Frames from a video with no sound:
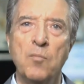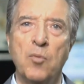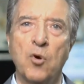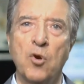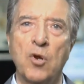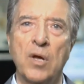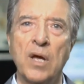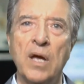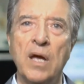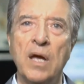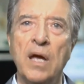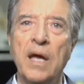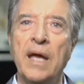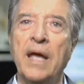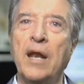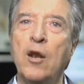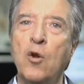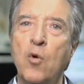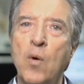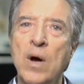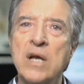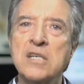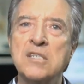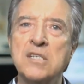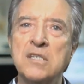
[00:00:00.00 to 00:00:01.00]
porque el
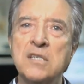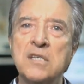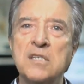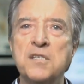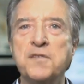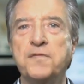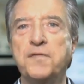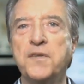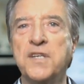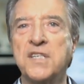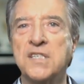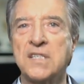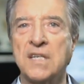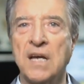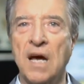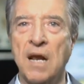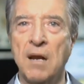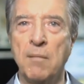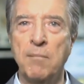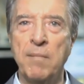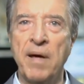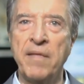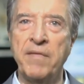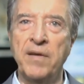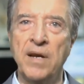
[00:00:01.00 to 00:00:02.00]
oasis
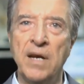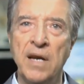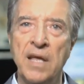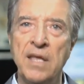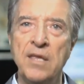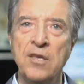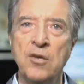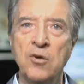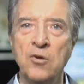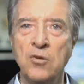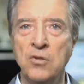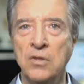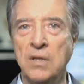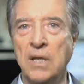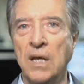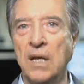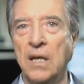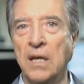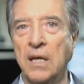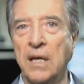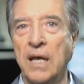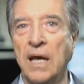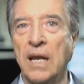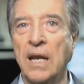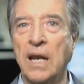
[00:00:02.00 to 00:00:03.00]
fiscal madrileño
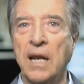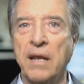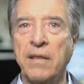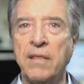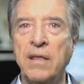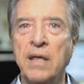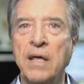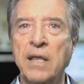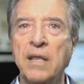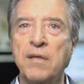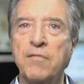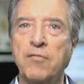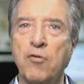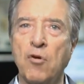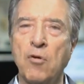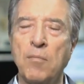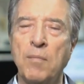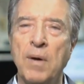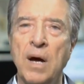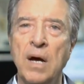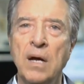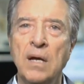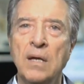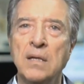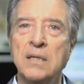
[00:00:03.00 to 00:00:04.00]
del que alardea de
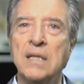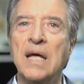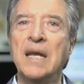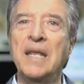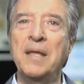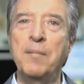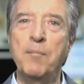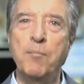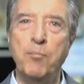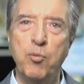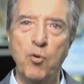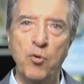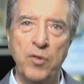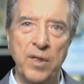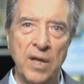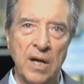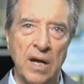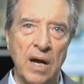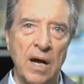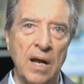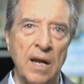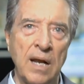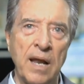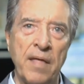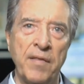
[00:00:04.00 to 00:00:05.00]
forma tan
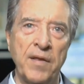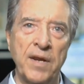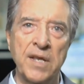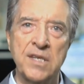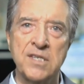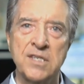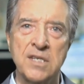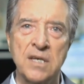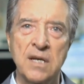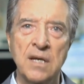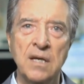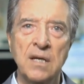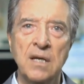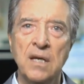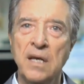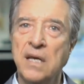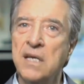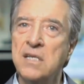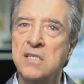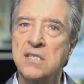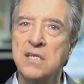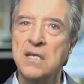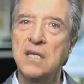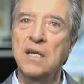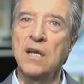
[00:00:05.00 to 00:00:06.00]
impúdica la derecha,
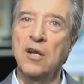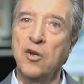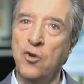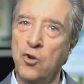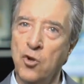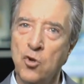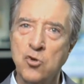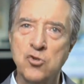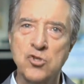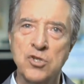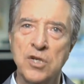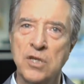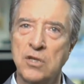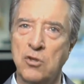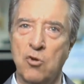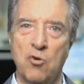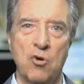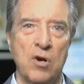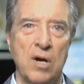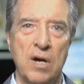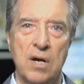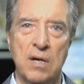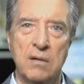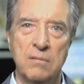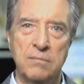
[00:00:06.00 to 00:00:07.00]
ese no se
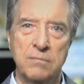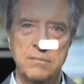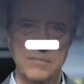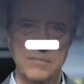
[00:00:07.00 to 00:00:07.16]
toca.